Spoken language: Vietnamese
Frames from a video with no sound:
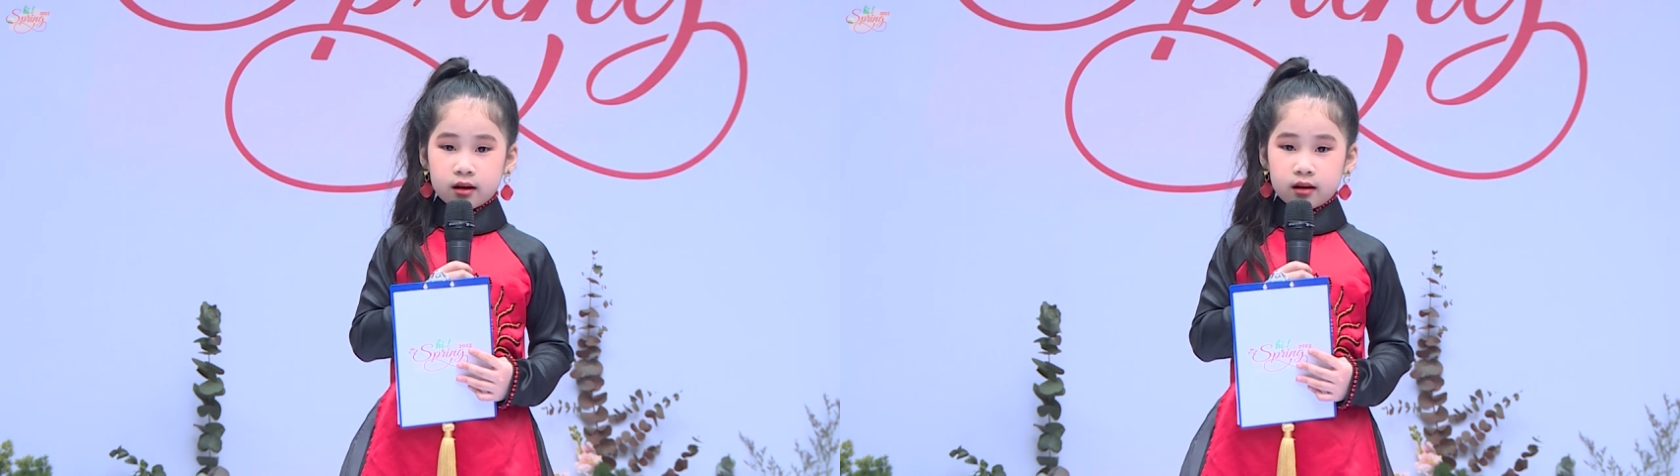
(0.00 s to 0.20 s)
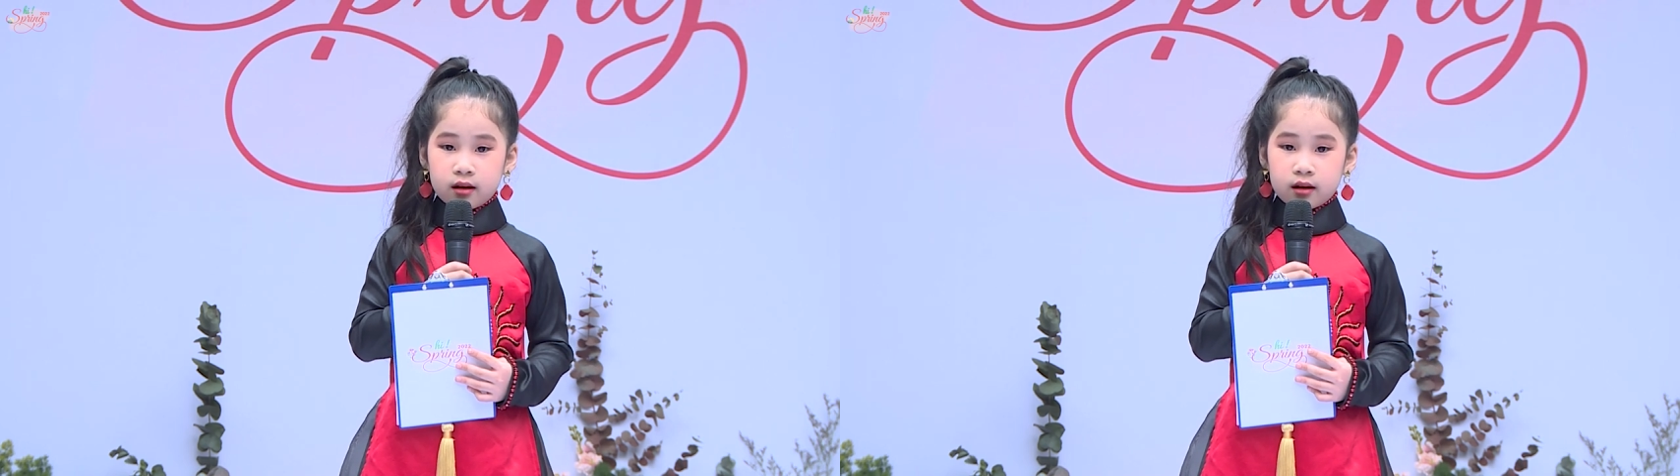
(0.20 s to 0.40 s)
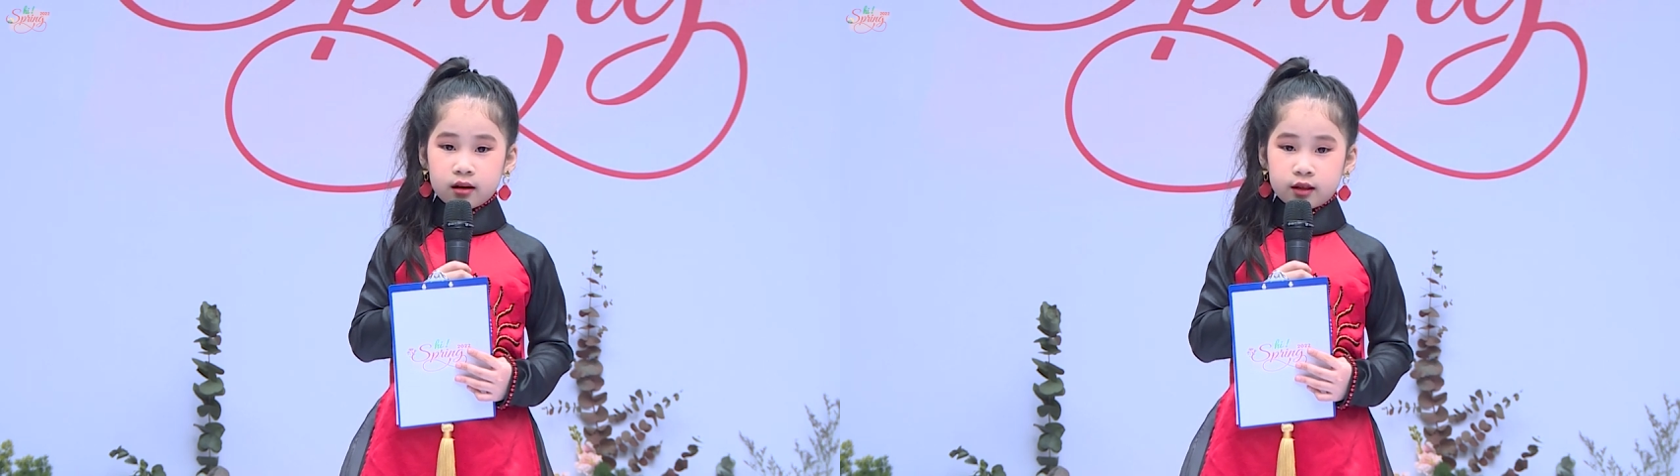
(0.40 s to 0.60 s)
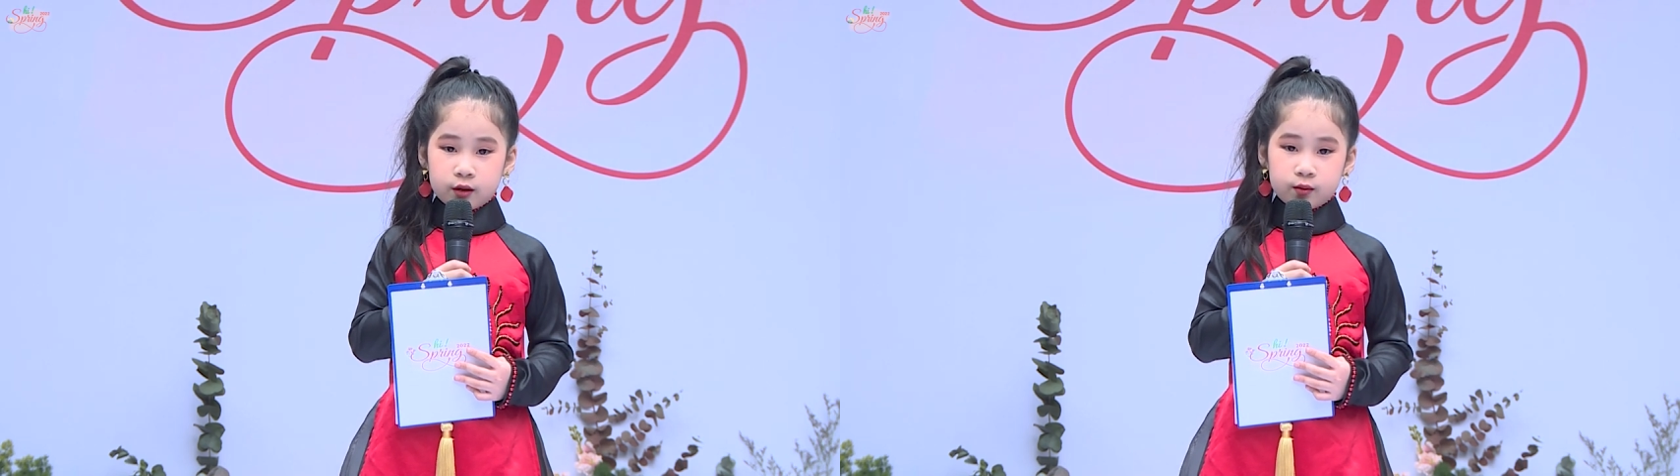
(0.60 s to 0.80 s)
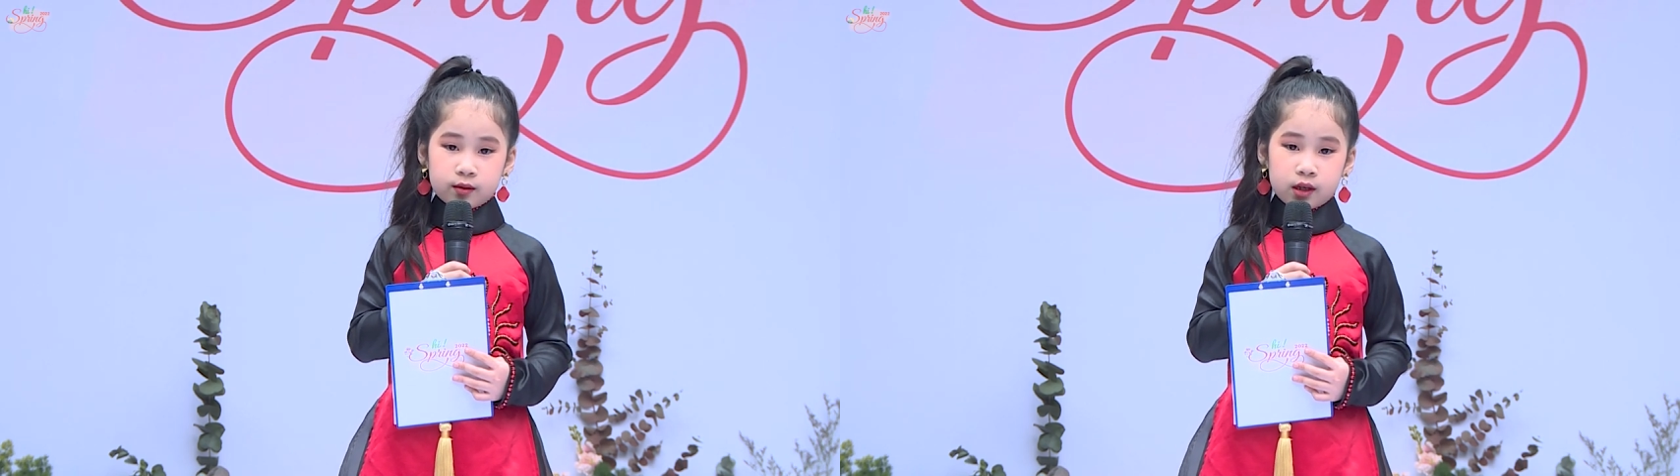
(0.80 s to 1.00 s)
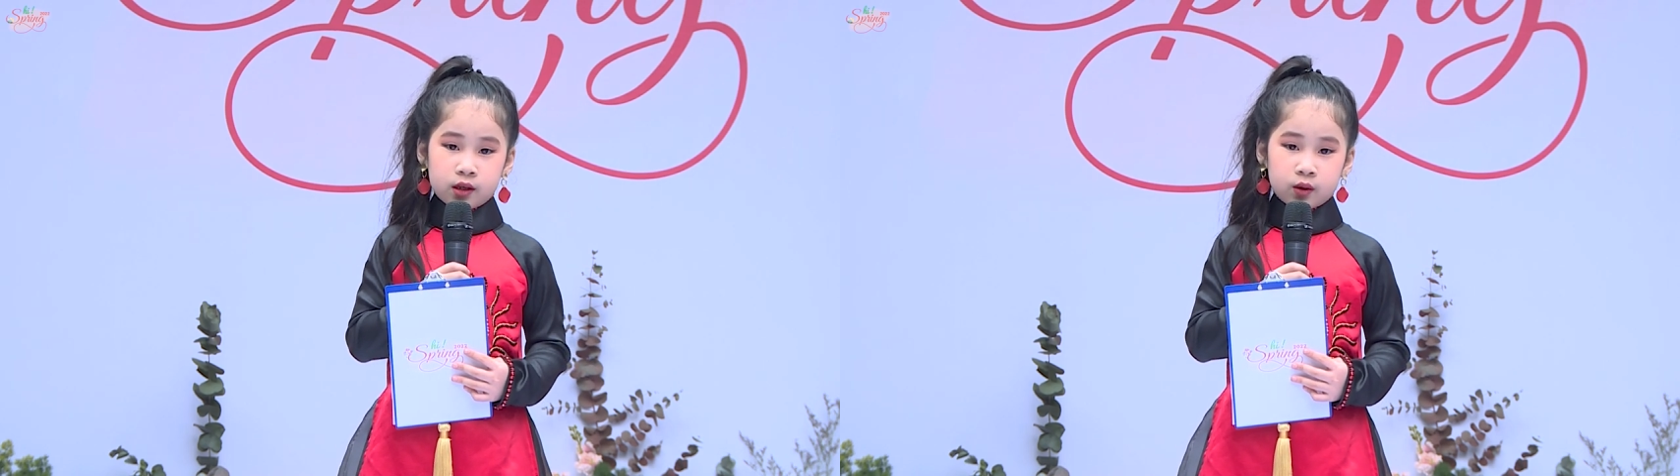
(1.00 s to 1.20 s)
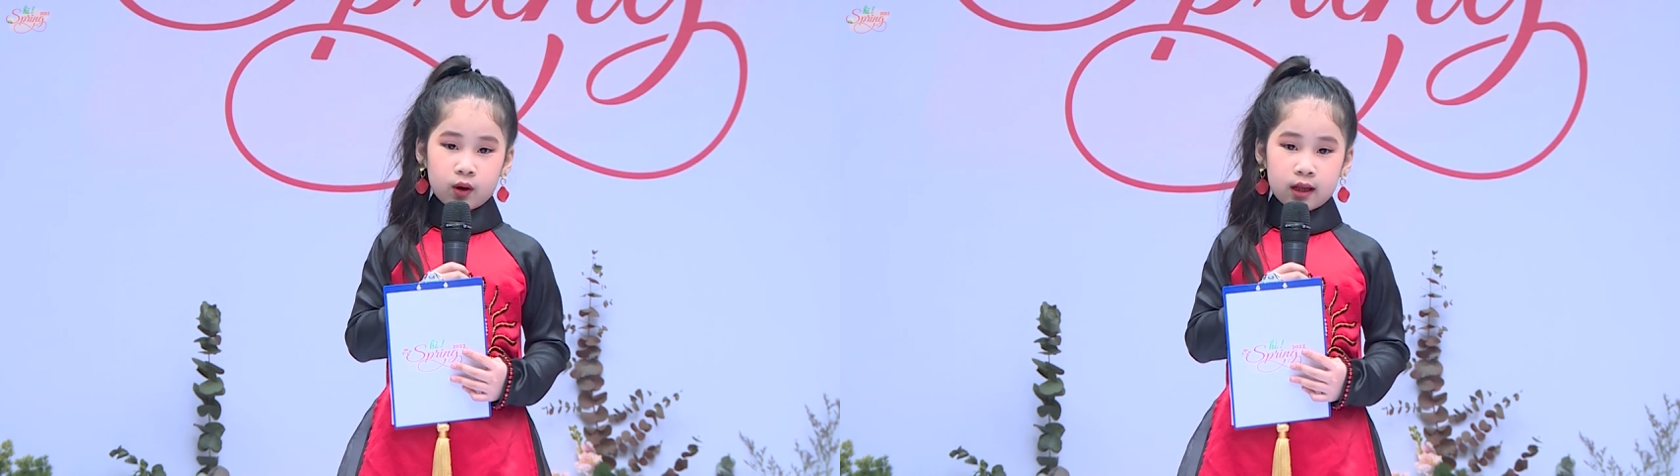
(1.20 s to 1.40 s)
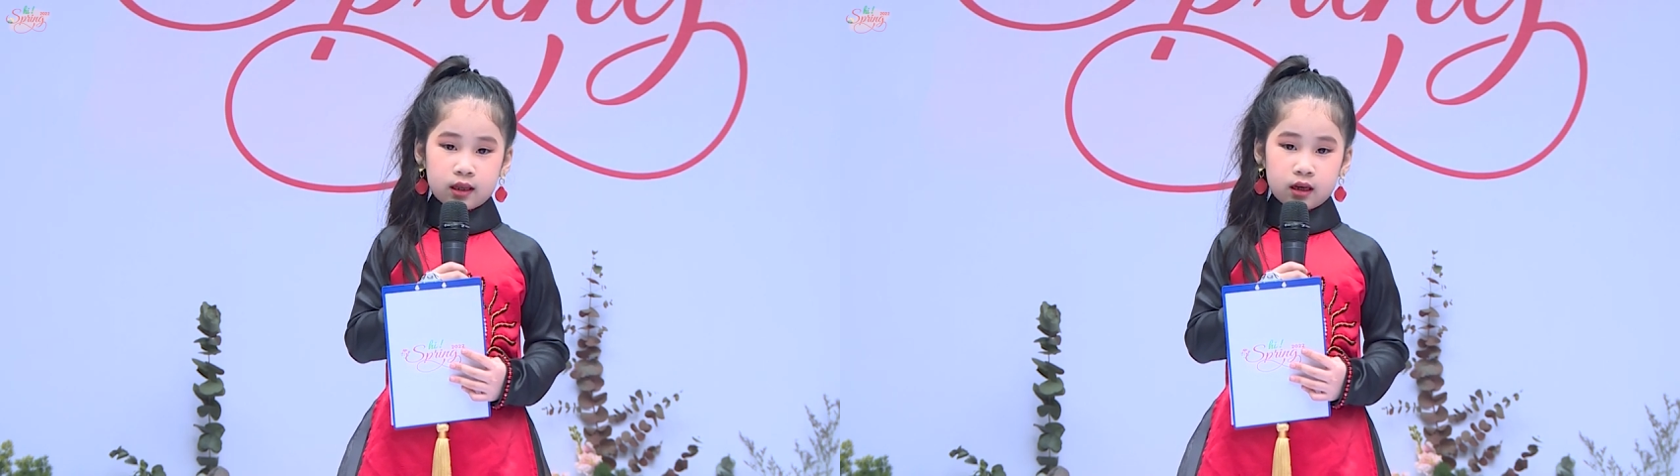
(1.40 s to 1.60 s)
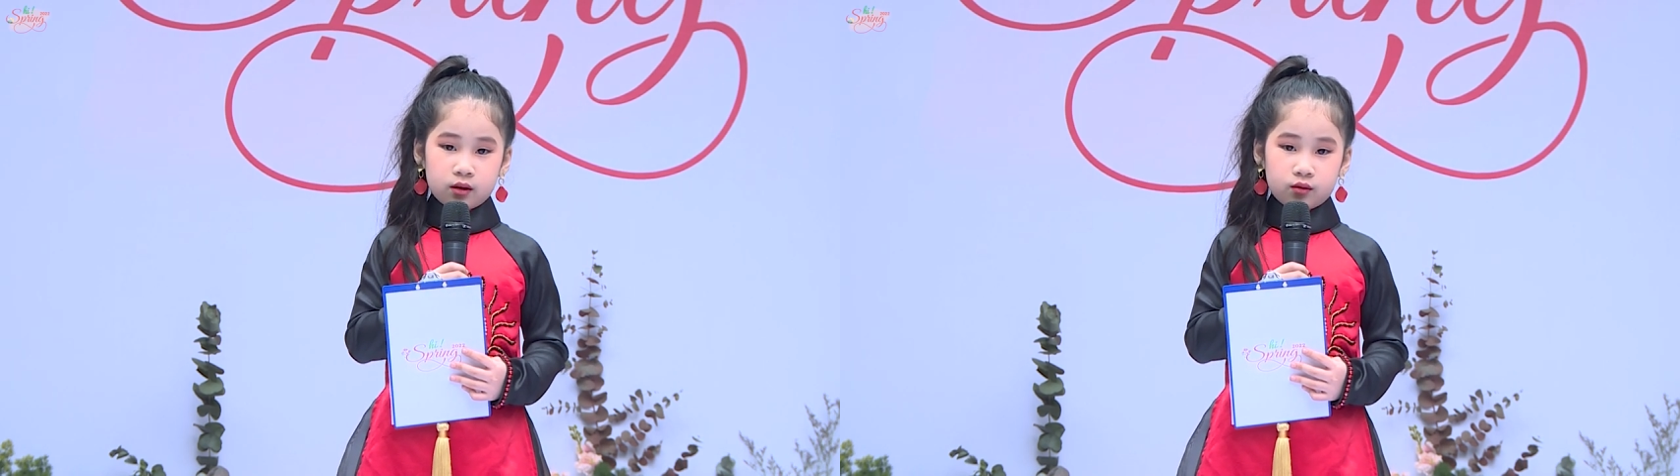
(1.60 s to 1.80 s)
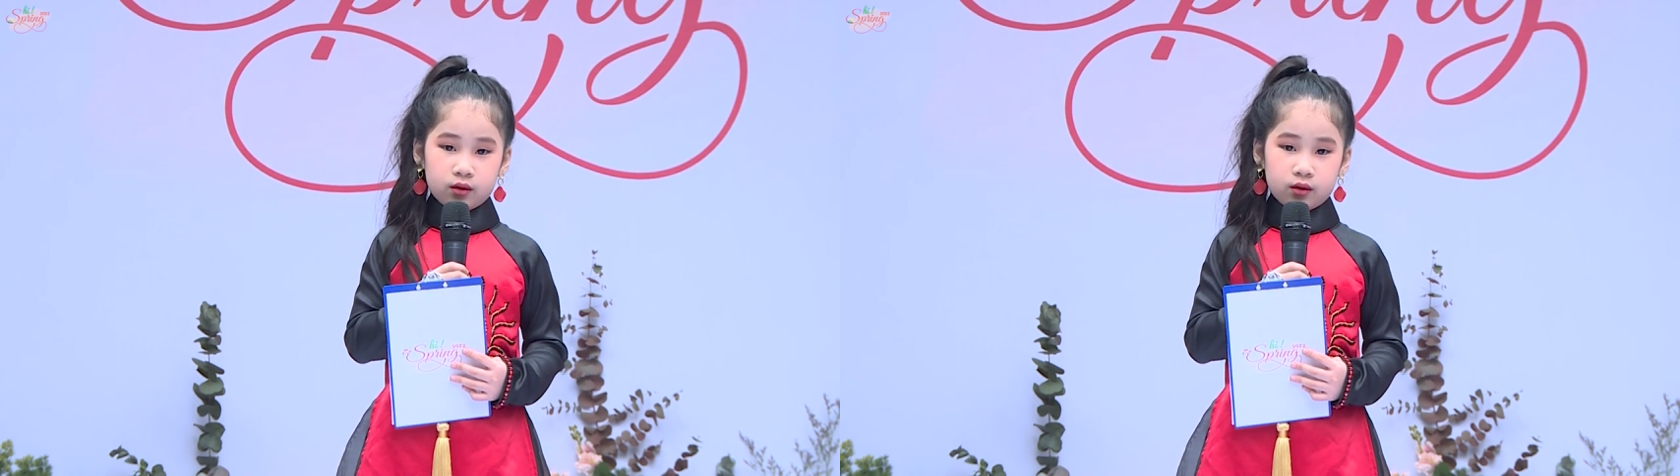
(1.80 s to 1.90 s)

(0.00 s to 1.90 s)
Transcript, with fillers: gửi lời chúc tới toàn thể